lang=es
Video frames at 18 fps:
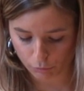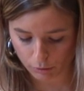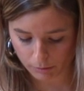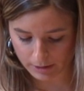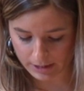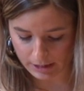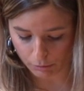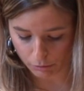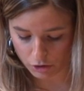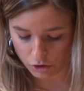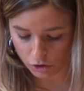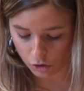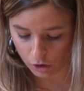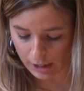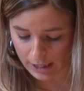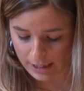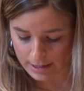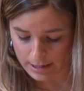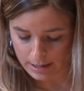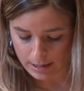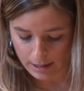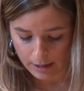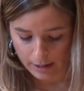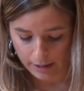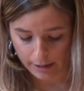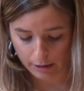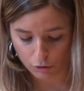nuevas agroescolas
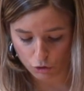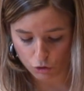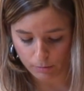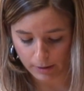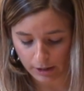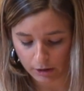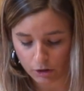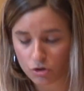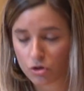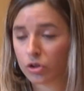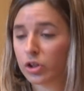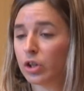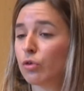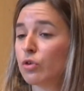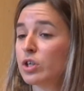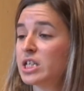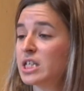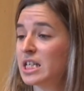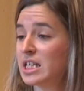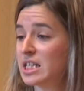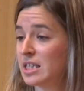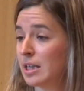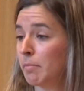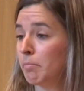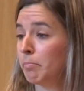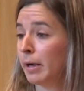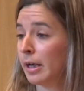en los barrios donde no
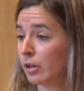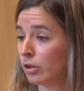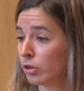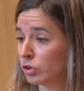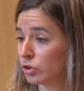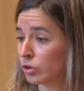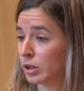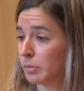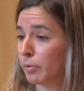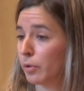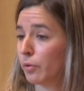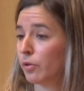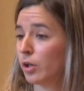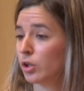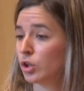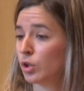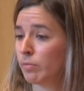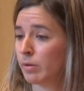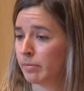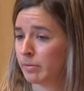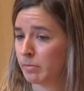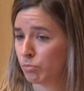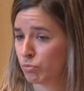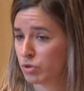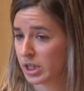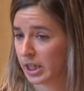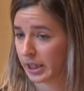existen, barrios donde, por cierto, vive
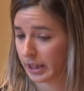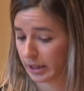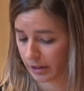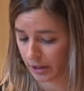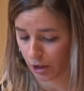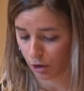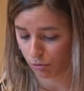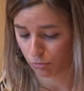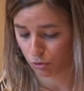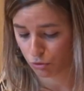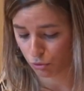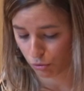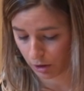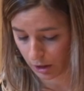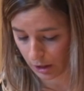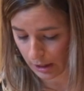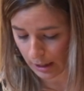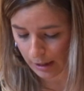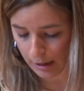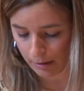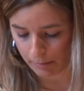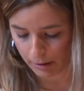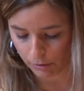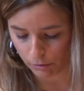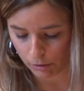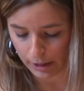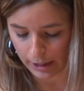mucha gente, como Churdina,
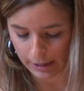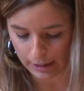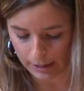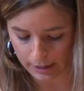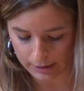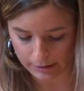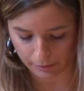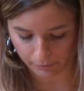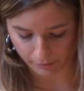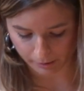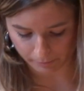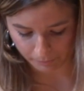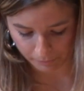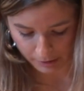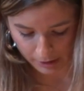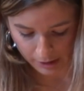La Irala, etc.